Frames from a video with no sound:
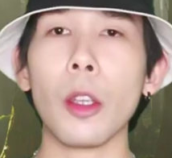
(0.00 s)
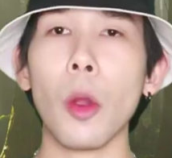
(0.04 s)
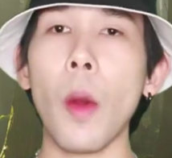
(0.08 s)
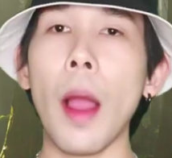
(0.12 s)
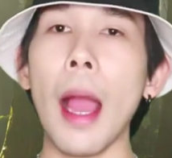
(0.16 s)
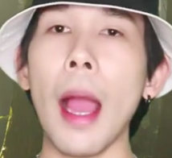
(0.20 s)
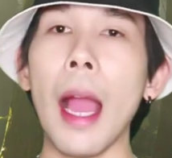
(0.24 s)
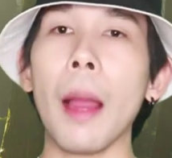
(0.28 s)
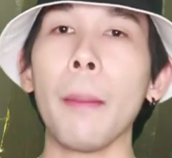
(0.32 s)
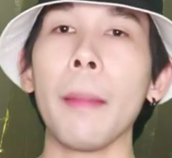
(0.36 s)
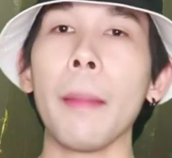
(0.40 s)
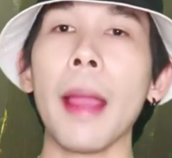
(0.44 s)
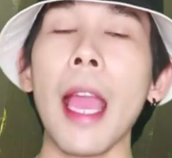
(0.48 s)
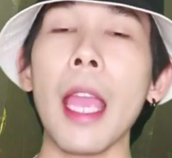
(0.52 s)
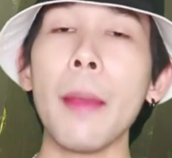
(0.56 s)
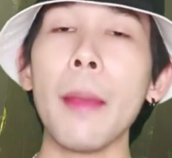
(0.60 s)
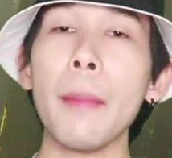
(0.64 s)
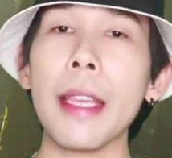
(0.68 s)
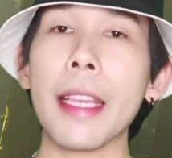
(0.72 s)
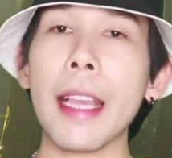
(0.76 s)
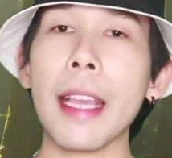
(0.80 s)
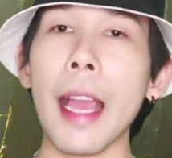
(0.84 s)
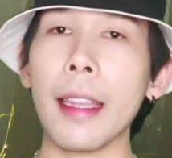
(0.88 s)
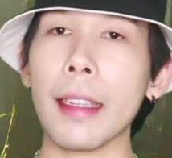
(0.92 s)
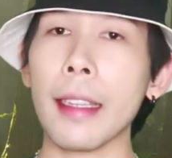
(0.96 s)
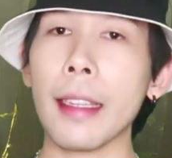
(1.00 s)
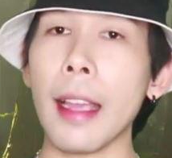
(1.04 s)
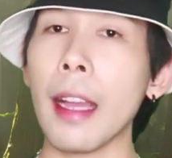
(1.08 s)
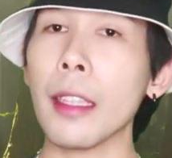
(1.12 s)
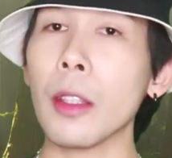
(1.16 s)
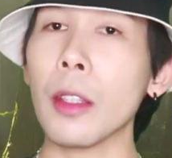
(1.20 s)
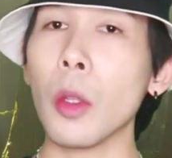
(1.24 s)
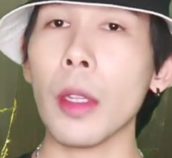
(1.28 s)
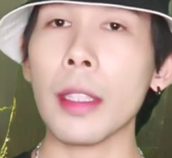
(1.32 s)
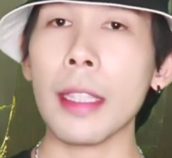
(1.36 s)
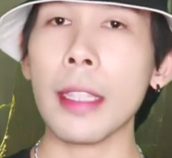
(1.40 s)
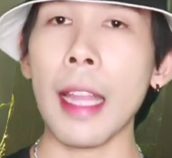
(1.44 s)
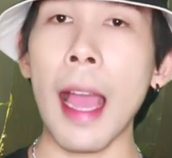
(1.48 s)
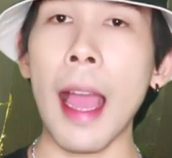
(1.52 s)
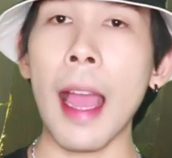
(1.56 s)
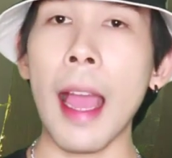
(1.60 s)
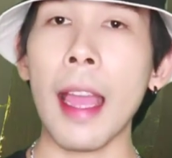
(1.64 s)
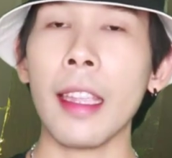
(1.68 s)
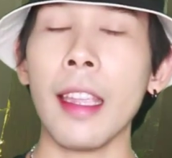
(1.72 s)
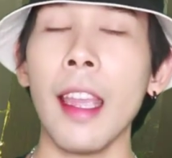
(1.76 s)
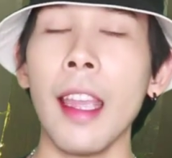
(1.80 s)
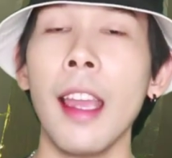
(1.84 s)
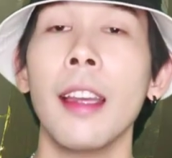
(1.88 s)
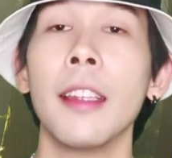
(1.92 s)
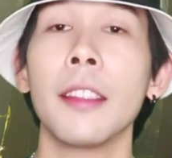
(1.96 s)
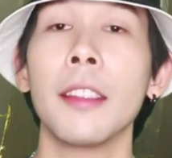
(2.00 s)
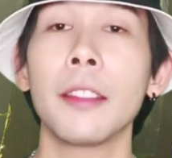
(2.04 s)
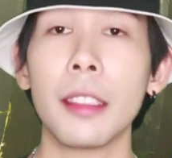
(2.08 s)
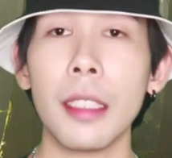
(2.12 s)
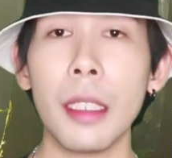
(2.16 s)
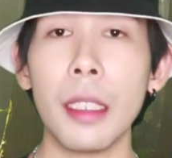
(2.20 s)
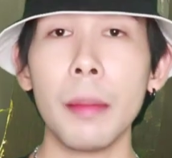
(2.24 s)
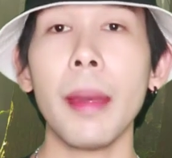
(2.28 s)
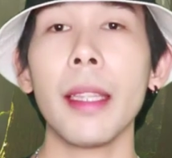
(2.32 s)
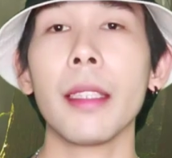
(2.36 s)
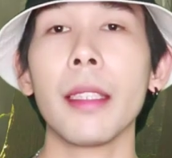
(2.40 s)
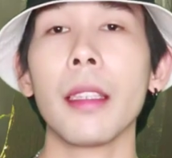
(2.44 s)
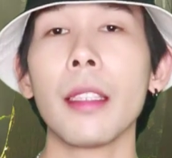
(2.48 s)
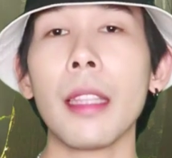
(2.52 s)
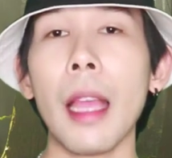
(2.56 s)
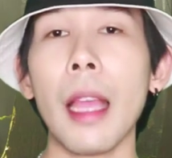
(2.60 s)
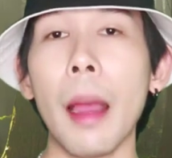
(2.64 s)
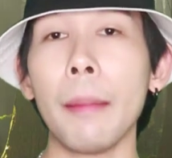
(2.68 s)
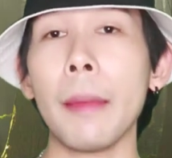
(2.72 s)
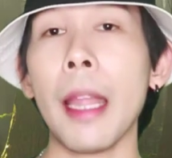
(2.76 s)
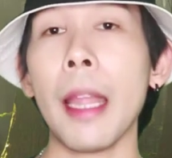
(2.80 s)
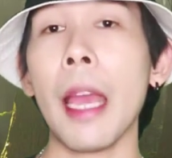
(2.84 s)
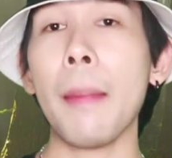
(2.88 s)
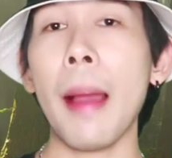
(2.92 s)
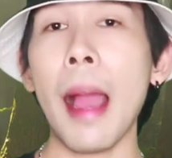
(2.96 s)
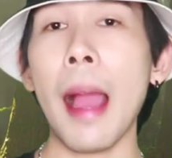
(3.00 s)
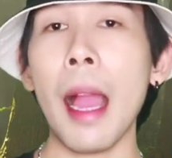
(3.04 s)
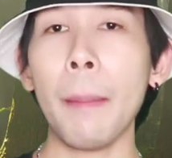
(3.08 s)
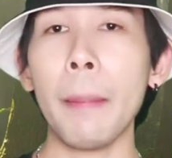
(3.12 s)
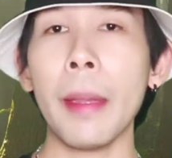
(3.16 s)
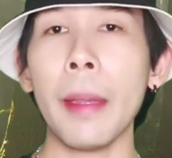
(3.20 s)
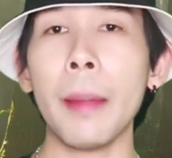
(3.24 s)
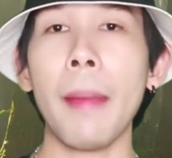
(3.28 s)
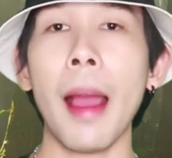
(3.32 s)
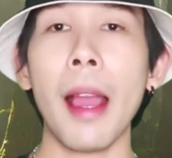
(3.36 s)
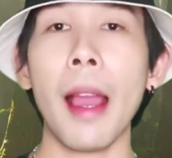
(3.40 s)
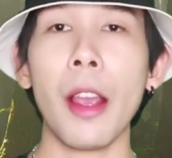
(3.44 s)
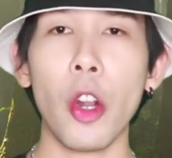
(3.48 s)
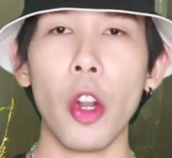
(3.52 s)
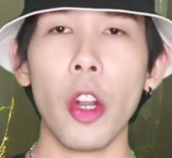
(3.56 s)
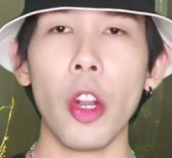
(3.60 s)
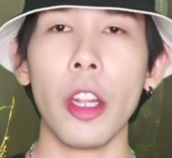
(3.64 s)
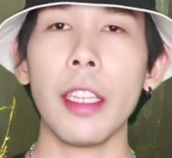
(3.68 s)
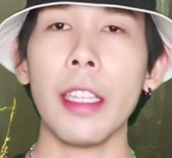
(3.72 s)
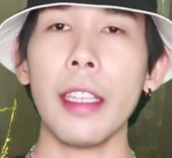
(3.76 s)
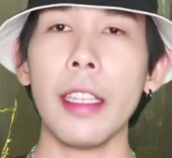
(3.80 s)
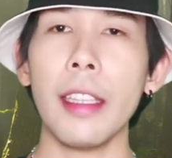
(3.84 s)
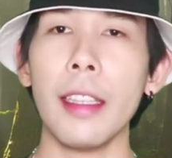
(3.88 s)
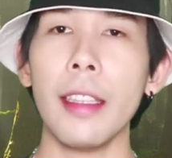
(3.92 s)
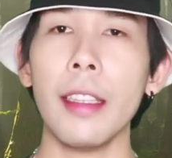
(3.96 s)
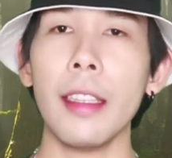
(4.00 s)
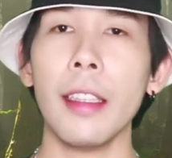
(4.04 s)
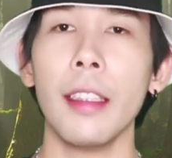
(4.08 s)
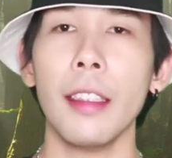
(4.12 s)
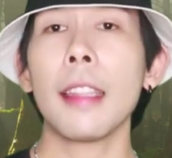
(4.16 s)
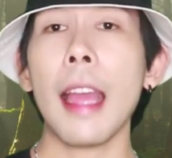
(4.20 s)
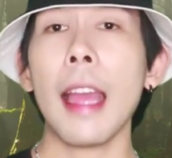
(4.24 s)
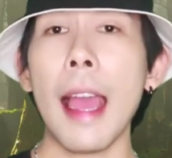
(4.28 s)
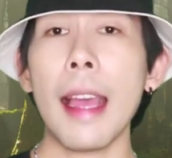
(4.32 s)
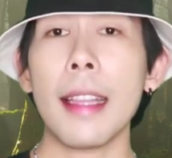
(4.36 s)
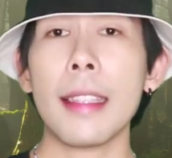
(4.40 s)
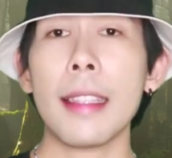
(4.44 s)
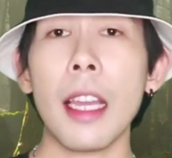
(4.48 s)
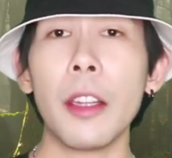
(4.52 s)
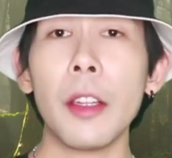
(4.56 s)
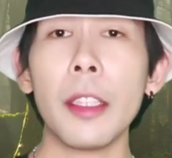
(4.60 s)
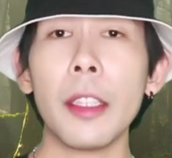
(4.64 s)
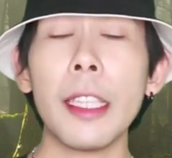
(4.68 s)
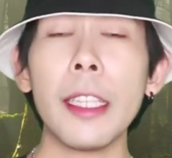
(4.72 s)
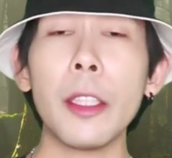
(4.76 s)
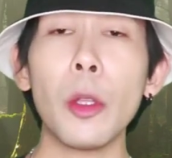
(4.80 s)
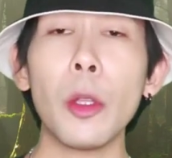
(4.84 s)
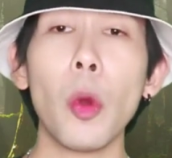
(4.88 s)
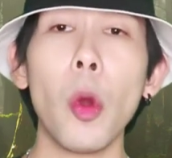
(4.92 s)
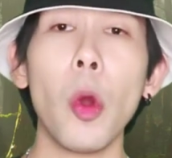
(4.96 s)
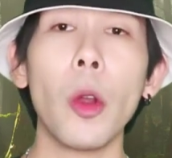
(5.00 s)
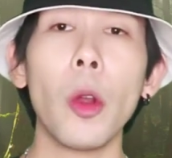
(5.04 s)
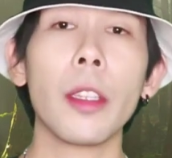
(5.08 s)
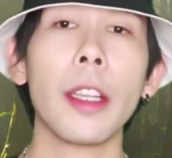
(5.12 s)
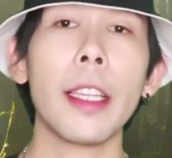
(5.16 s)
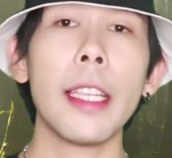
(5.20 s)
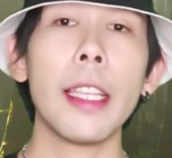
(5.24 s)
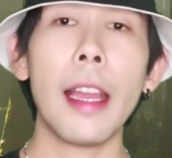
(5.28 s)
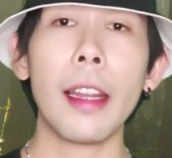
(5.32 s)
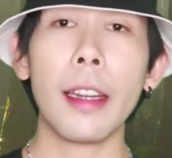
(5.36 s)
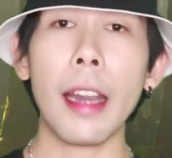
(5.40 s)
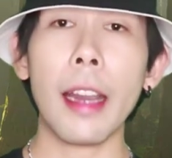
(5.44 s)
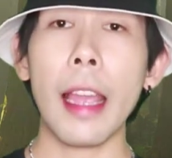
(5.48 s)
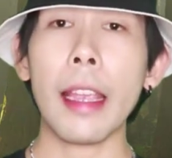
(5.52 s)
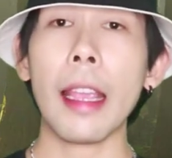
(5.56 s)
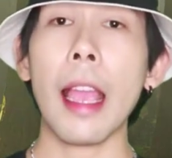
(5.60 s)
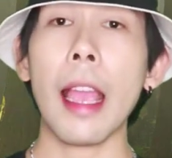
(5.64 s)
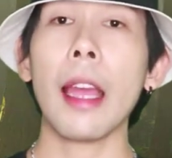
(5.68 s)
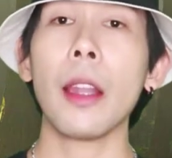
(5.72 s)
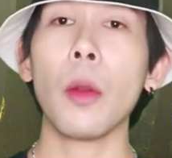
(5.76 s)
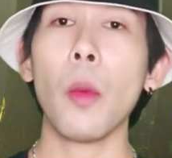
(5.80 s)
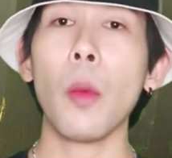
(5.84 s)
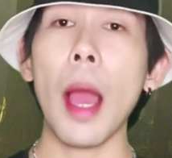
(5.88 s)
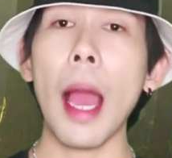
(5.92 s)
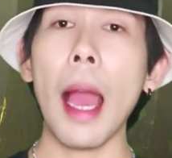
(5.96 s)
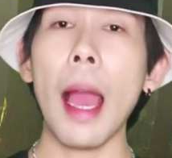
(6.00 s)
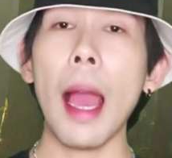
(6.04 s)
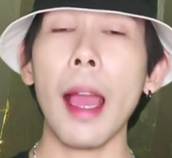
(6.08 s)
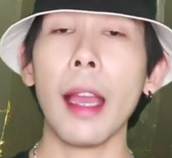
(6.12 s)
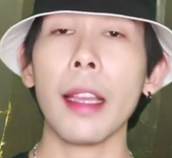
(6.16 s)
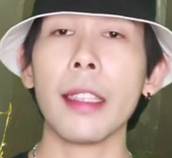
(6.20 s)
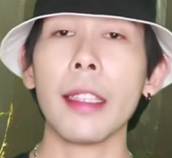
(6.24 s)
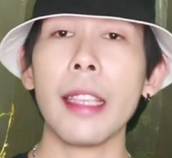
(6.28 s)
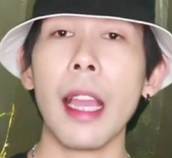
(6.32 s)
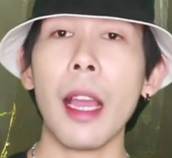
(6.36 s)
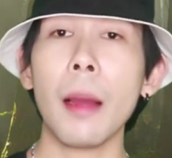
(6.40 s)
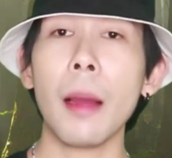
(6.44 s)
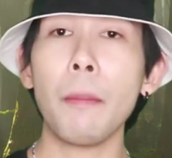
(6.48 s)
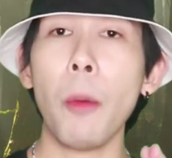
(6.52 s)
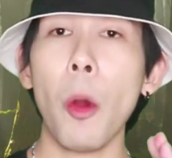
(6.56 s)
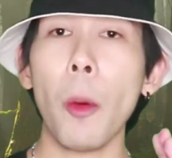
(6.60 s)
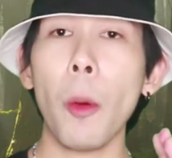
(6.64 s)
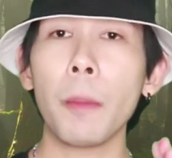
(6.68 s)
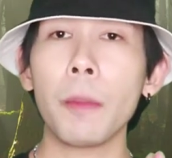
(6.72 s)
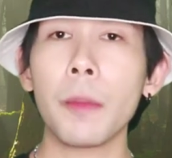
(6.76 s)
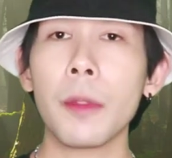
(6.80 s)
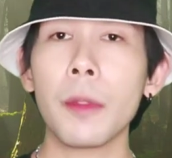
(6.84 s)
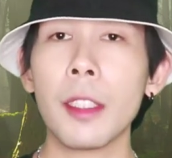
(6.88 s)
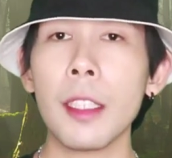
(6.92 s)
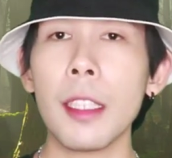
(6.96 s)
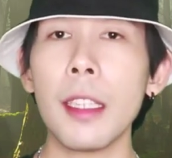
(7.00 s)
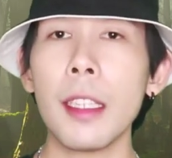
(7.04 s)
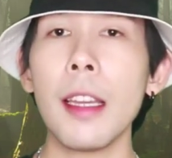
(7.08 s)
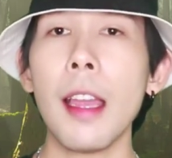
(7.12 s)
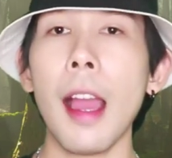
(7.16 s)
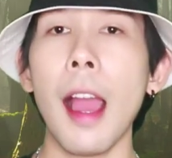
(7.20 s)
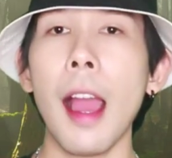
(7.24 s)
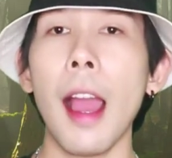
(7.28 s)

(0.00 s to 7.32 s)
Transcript: ดขวางไม่ให้มีการฆ่าตัวตาย ซึ่งมันก็ทำได้บ้างเป็นบางกรณี แต่เจ้าหน้าที่ทุกคนก็ยังรายงานว่ายังพบเสื้